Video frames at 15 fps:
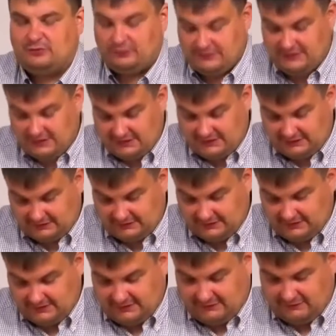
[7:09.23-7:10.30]
Он ехал,
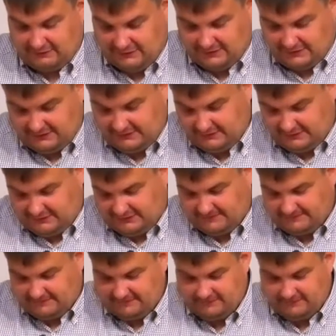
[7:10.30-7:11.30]
в, э,